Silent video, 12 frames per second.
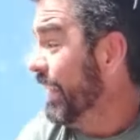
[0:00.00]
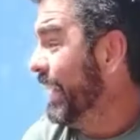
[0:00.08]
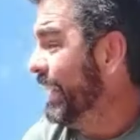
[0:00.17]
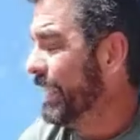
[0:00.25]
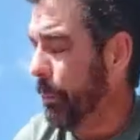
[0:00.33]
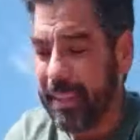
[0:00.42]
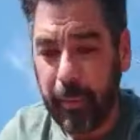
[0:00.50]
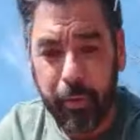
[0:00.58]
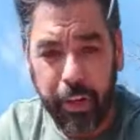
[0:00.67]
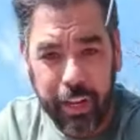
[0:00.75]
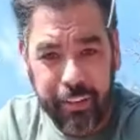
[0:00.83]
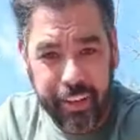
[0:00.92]
que esta vez
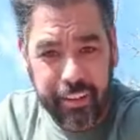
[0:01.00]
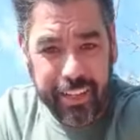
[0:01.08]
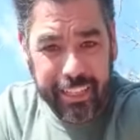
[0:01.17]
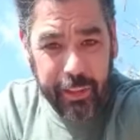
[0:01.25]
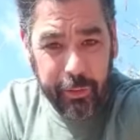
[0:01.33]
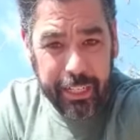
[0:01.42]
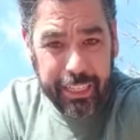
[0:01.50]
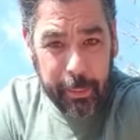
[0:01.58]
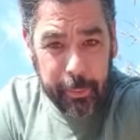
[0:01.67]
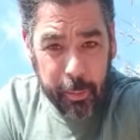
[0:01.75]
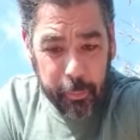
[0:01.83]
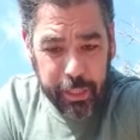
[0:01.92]
hemos rescatado en el
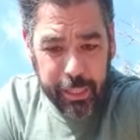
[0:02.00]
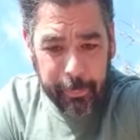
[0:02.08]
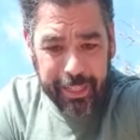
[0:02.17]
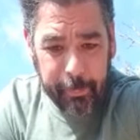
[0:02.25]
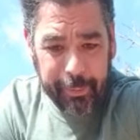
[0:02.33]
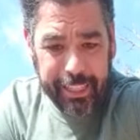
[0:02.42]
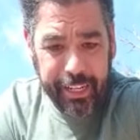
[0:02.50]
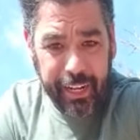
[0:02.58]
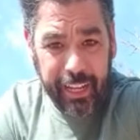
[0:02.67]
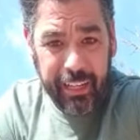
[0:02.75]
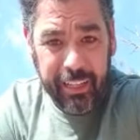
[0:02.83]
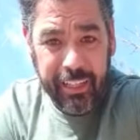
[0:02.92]
término municipal de
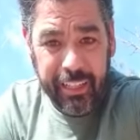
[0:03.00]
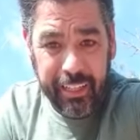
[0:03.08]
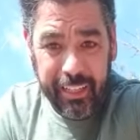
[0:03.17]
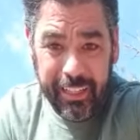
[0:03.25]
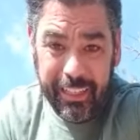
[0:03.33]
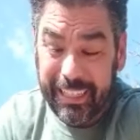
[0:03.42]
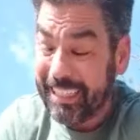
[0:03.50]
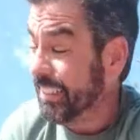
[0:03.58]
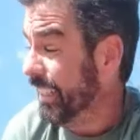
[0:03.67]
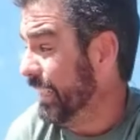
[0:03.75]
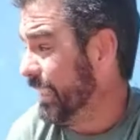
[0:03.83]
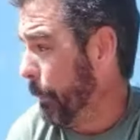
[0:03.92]
Paterna,
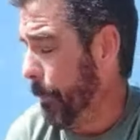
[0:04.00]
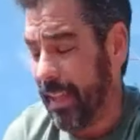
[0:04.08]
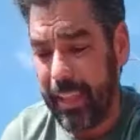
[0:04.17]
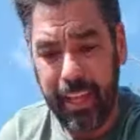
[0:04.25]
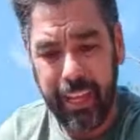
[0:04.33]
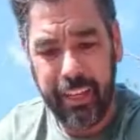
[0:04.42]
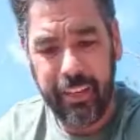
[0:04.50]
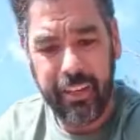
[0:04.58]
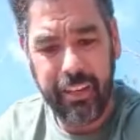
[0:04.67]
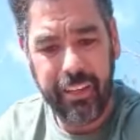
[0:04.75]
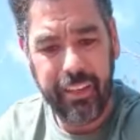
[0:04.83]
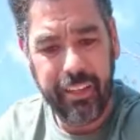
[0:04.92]
atrapada en,
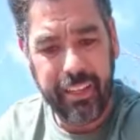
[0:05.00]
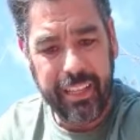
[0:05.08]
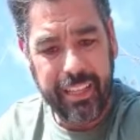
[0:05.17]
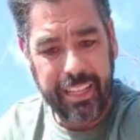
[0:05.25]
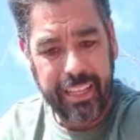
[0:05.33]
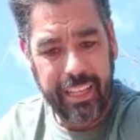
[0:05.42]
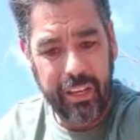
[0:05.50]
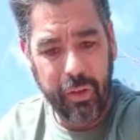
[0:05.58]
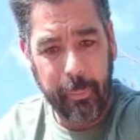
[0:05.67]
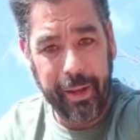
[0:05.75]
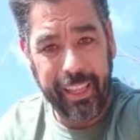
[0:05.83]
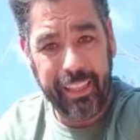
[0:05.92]

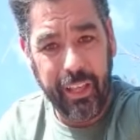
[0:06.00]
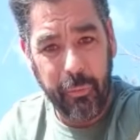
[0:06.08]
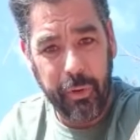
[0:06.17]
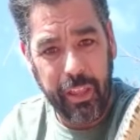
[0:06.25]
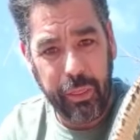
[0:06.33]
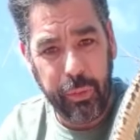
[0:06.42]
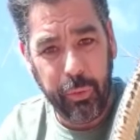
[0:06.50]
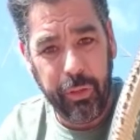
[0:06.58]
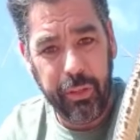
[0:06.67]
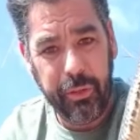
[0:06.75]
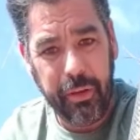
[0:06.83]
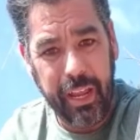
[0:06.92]
lo que parecía un azud
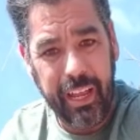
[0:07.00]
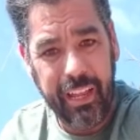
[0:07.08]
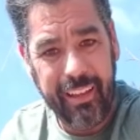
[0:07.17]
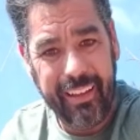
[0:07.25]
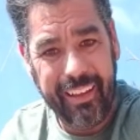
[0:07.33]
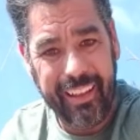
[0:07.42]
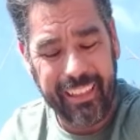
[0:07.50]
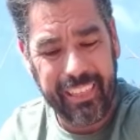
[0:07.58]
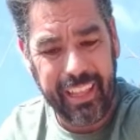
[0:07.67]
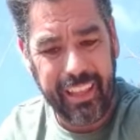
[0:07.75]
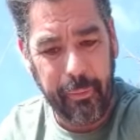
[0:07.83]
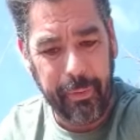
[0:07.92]
de una
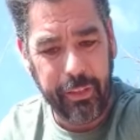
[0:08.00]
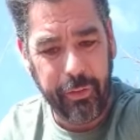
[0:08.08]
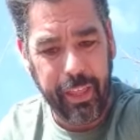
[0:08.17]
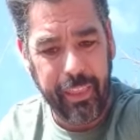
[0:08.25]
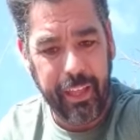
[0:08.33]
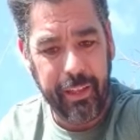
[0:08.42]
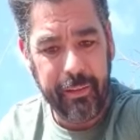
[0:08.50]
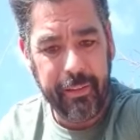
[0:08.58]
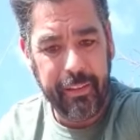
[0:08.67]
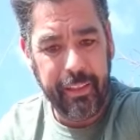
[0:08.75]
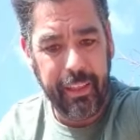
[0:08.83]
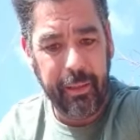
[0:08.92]
acequia abandonada.
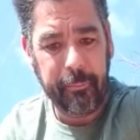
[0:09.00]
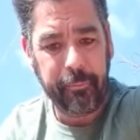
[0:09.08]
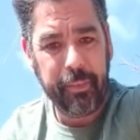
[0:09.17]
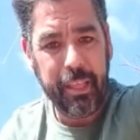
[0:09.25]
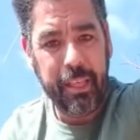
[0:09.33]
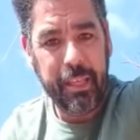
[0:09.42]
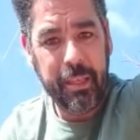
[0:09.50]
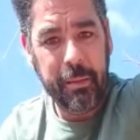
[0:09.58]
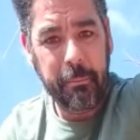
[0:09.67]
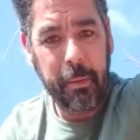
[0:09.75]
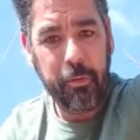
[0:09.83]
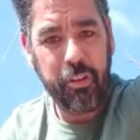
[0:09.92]
¿eh?
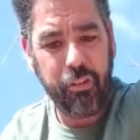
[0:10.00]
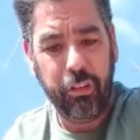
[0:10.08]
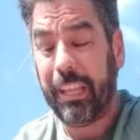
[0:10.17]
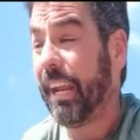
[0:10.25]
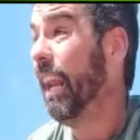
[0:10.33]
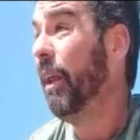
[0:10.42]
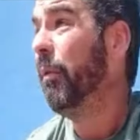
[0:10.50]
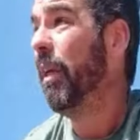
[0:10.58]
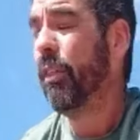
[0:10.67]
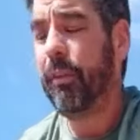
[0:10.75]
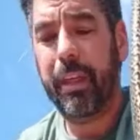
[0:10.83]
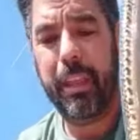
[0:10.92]
Vamos a soltarla en
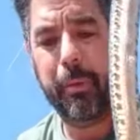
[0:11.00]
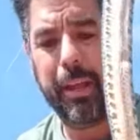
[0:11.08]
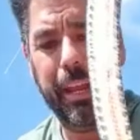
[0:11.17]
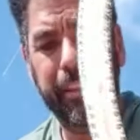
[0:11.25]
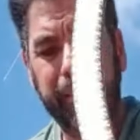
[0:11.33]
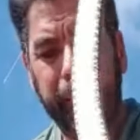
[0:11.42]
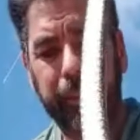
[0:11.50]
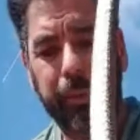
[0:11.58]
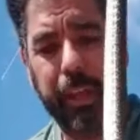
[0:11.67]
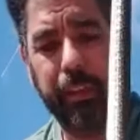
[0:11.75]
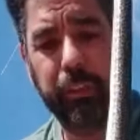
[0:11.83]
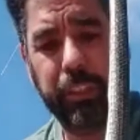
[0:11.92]
una zona de bancales
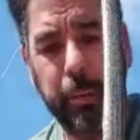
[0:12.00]
abandonados